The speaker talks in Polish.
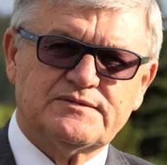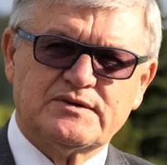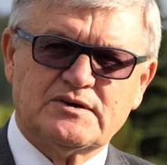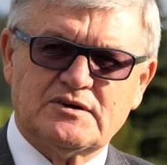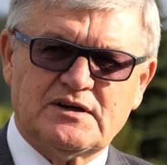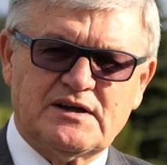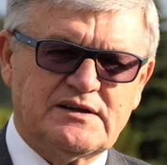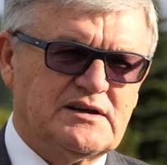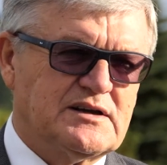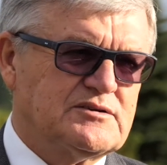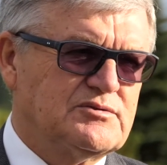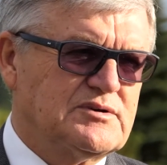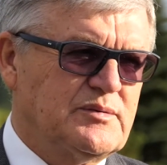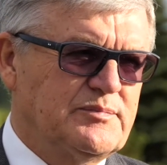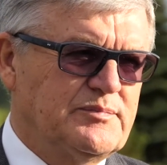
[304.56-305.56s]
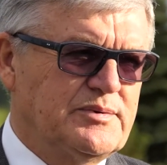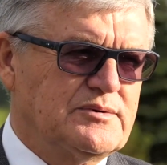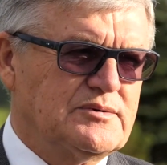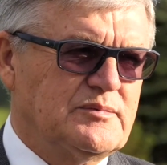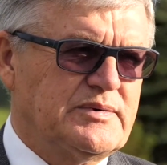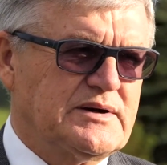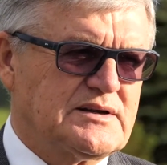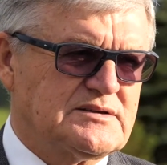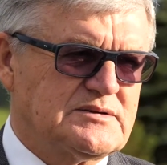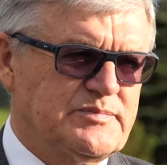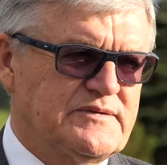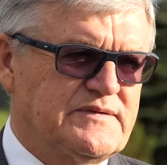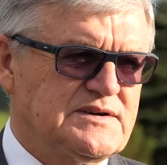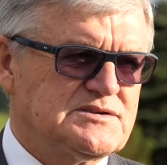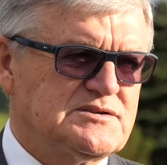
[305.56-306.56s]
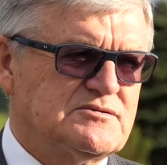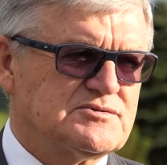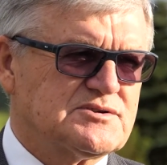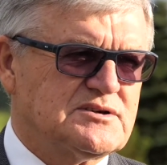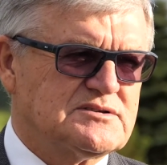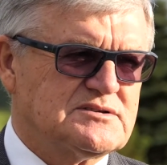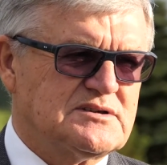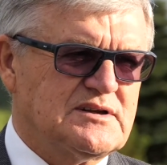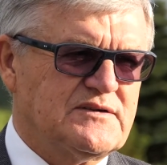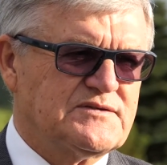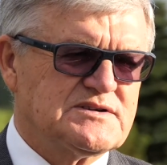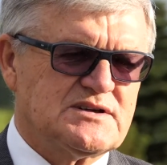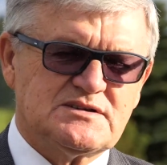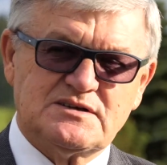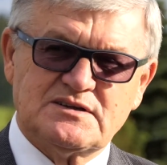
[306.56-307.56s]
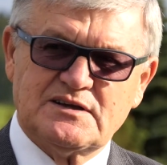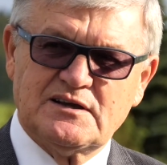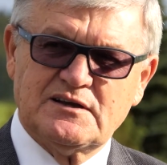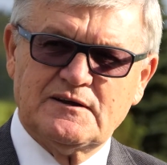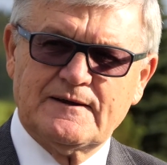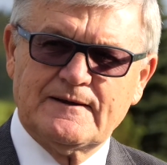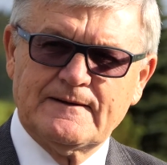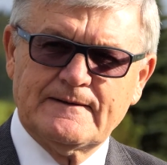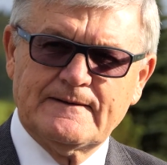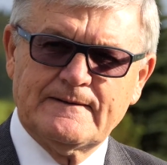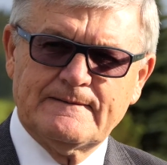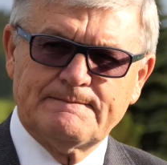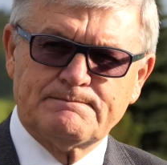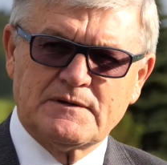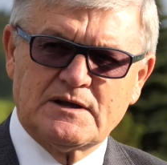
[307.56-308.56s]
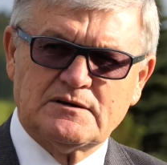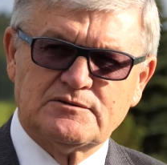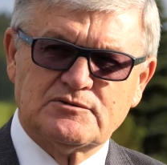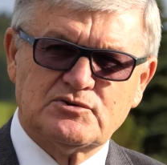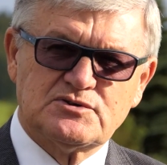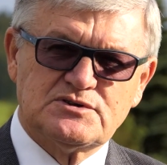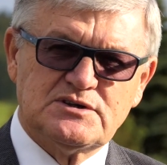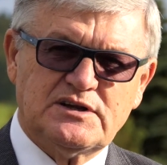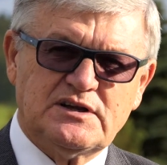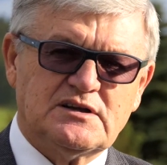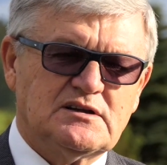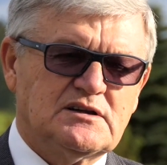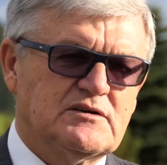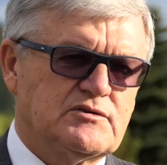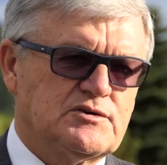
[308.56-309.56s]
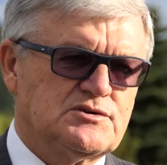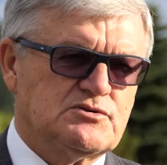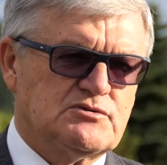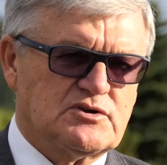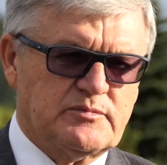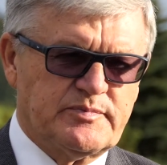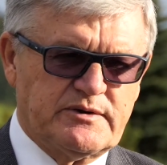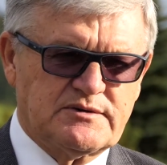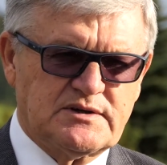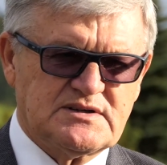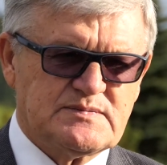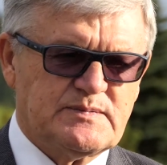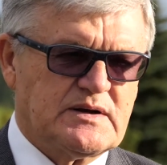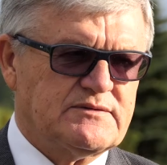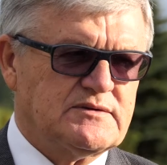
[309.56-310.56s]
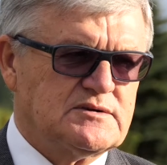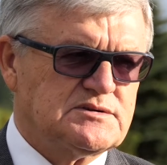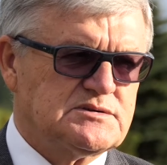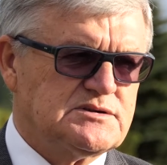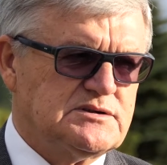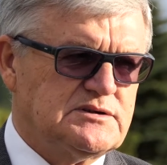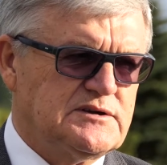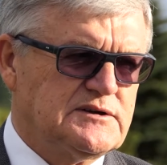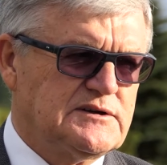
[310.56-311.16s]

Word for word: w kolanie, które było bardzo poważnie uszkodzone w czasie tej kontuzji, nigdy nie wróciło do pełnej sprawności.